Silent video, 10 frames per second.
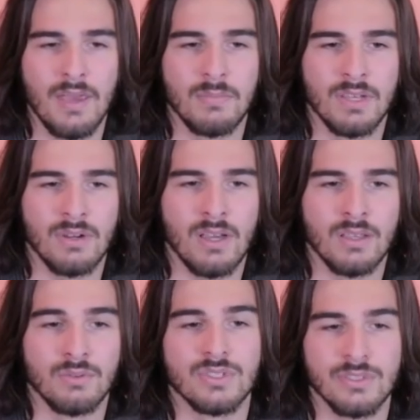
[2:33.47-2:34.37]
Mais voilà,
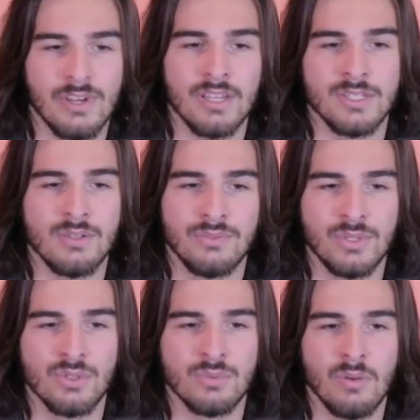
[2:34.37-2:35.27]
et donc je dis
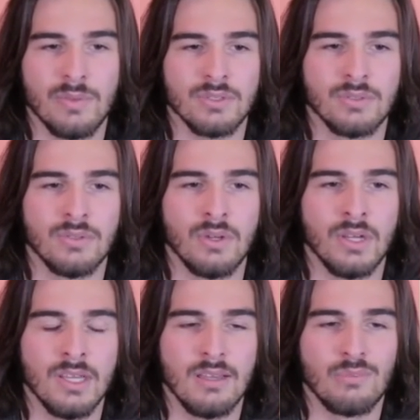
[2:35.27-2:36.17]
officieusement parce que euh,
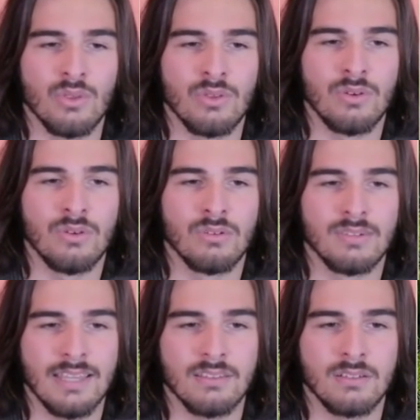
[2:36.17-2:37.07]
pendant
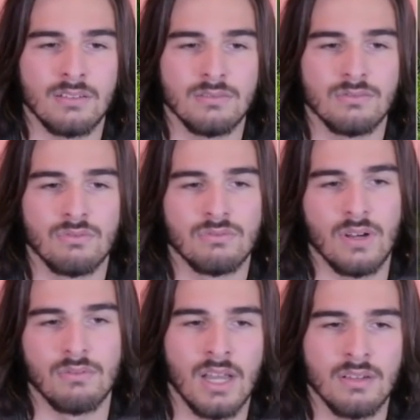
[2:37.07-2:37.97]
4 ans,
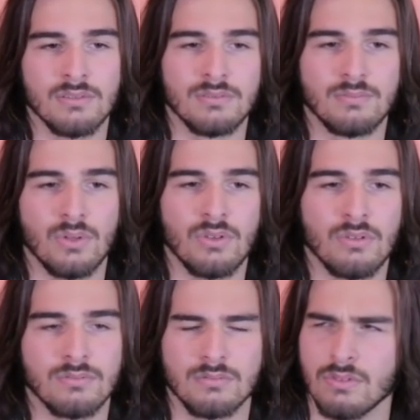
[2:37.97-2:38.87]
euh, voilà, pendant.